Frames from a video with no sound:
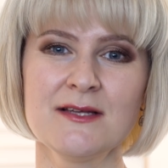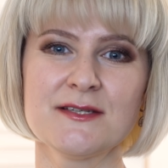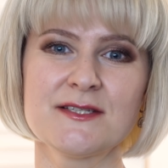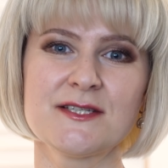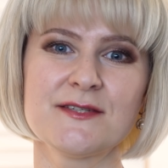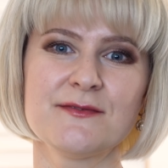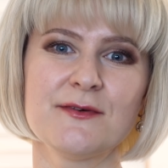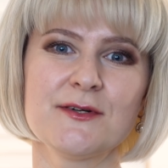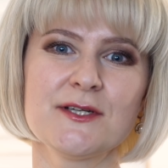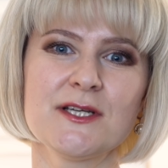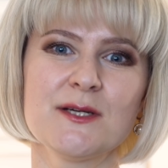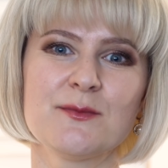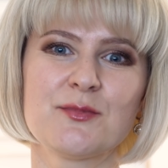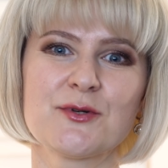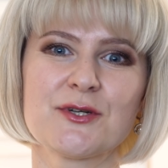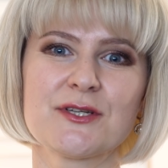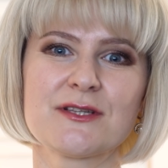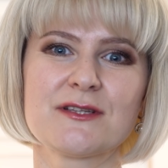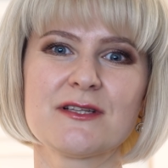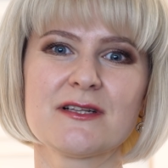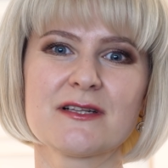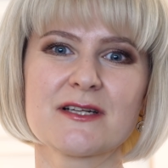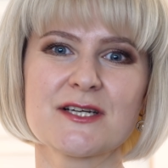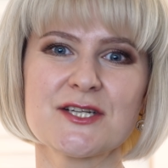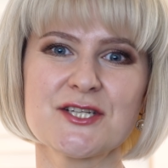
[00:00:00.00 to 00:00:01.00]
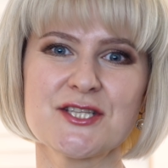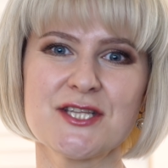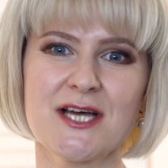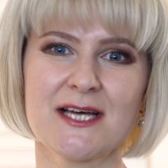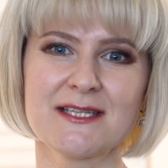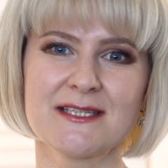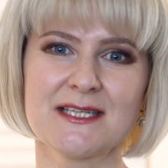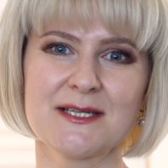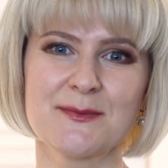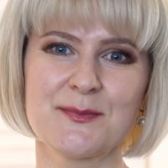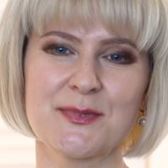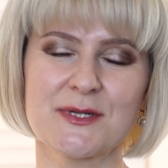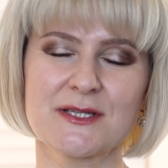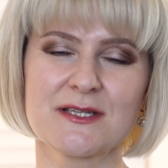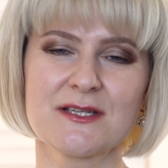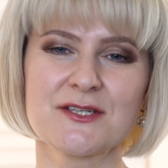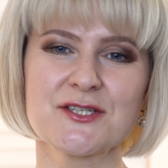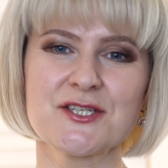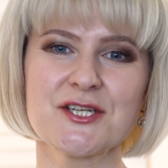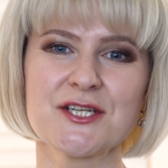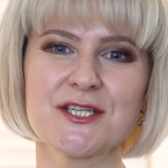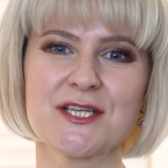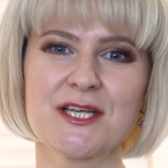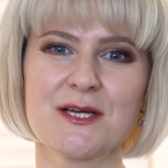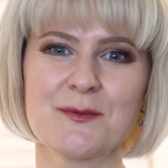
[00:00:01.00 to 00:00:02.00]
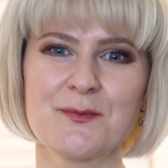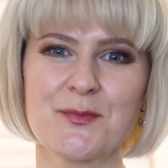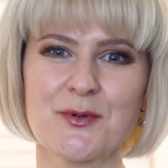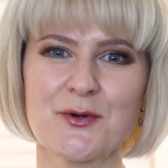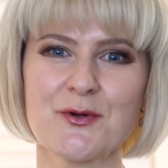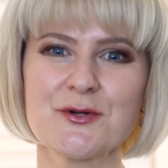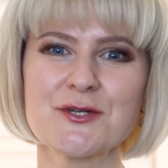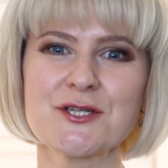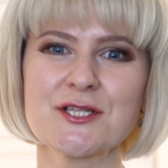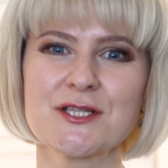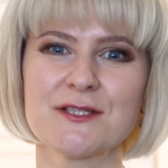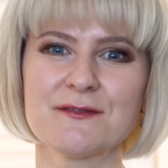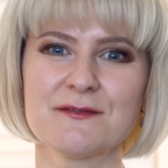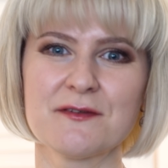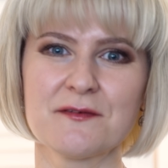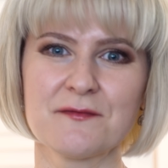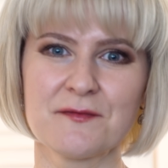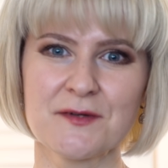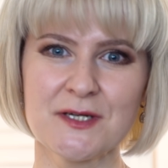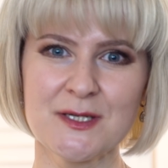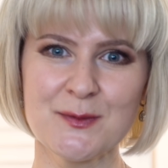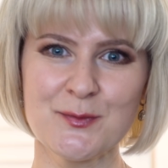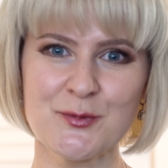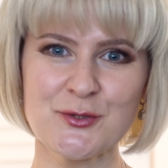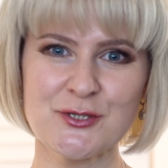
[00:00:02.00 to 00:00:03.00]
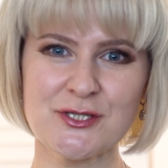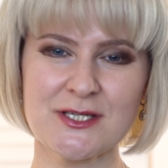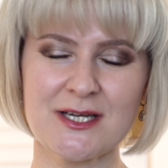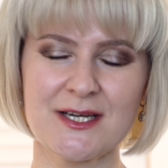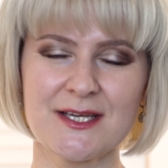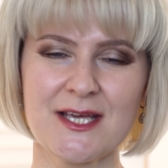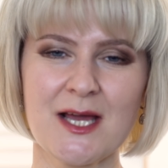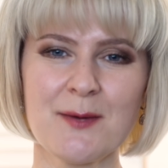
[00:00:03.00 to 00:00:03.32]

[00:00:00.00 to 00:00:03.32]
Сегодня будет долгожданное продолжение прошлого выпуска.